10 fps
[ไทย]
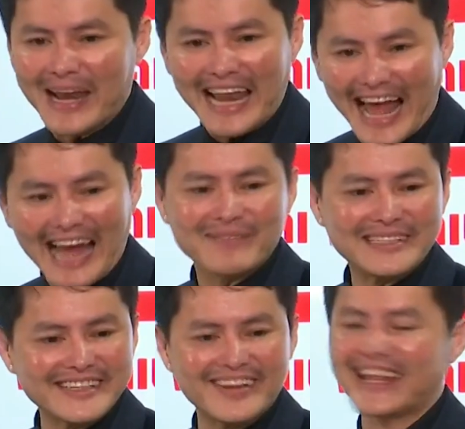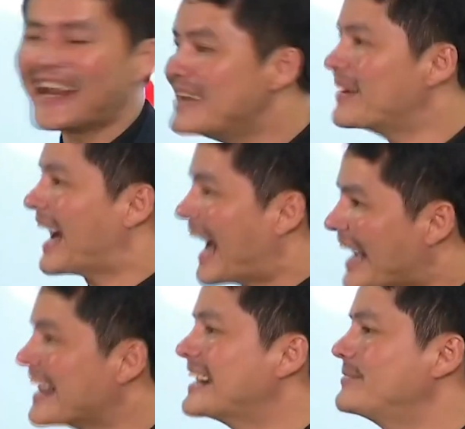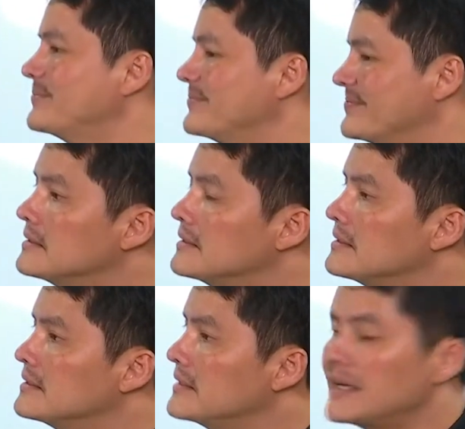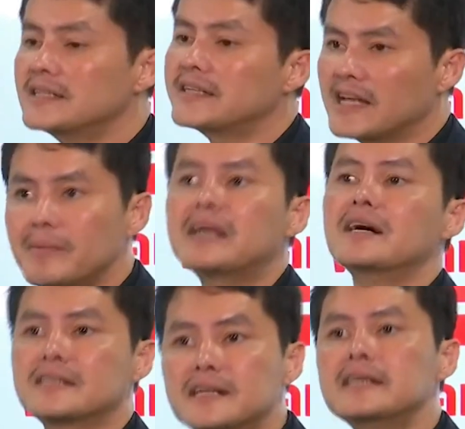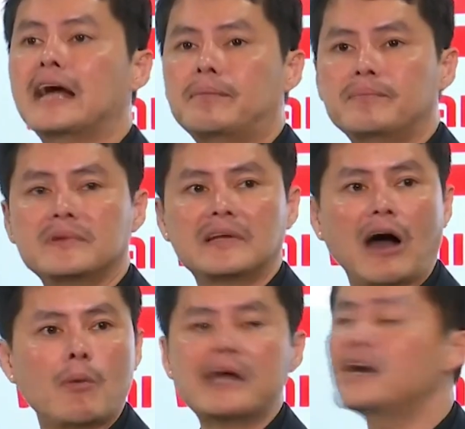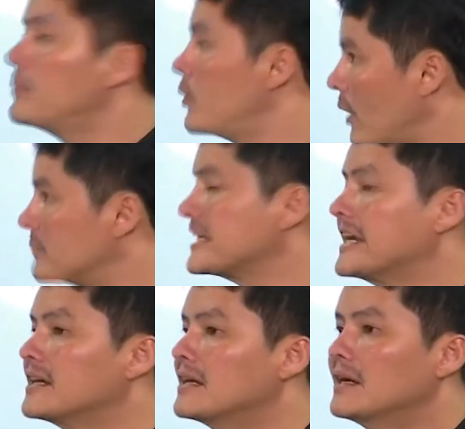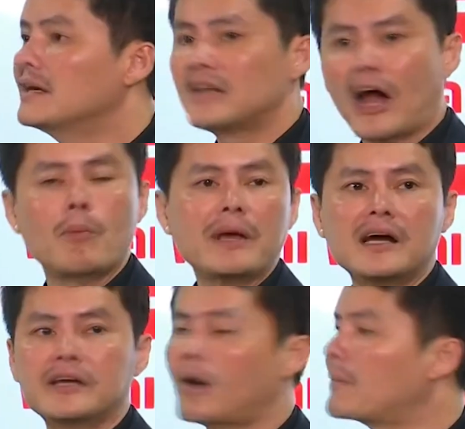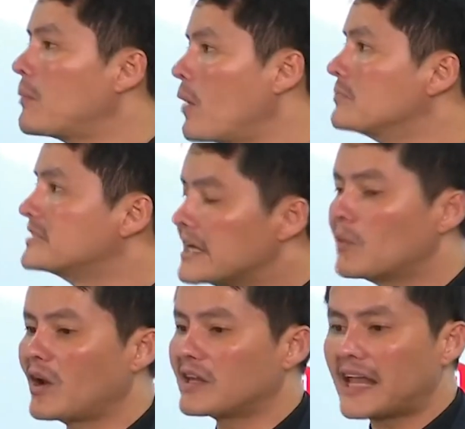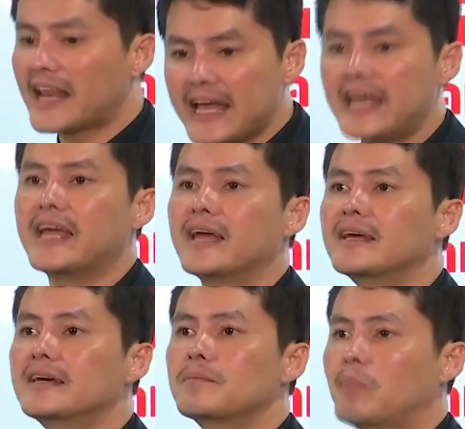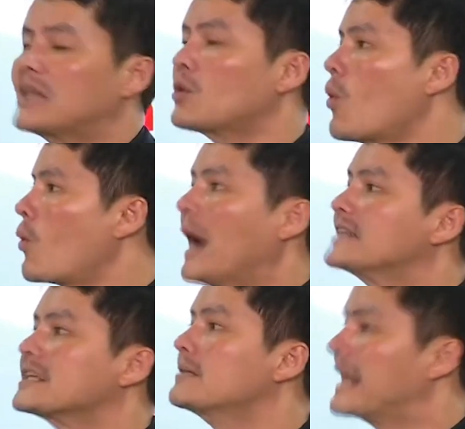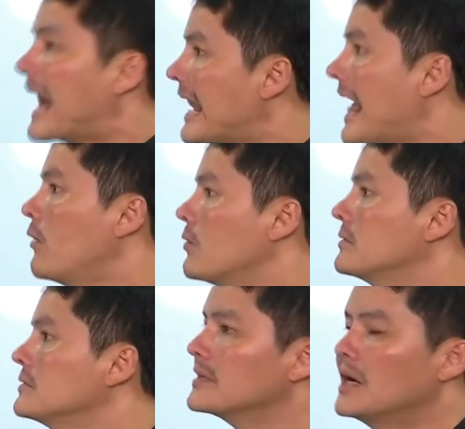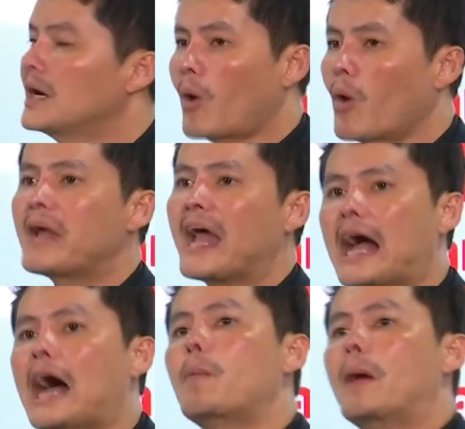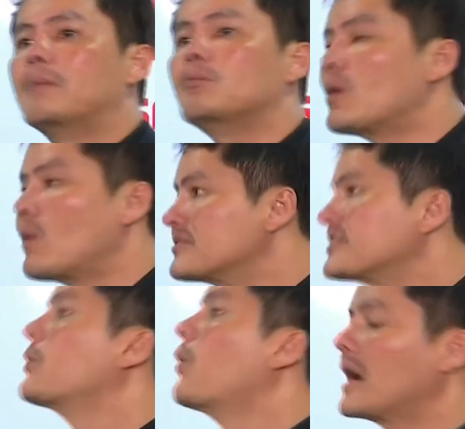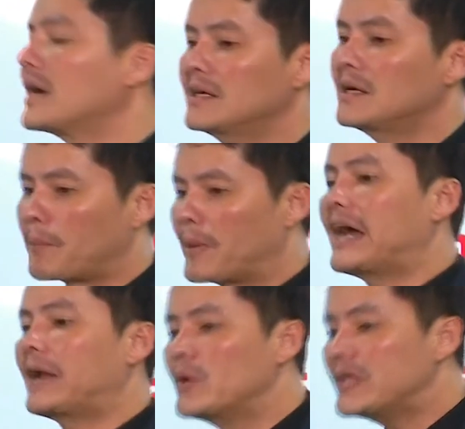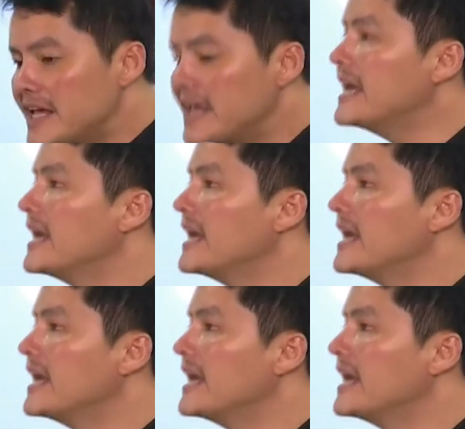นล้านไปซื้อลอตเตอรี่มาขายเลยครับนี่คือสิ่งที่มันเกิดขึ้นครับเราไม่เคยพูดความจริงเราไม่เคยยอมรับความจริงว่าลอตเตอรี่มันถูกกว้านซื้อมานานแล้วผมแค่เข้าไปอำนวยความสะดวกเปลี่ยนวิธี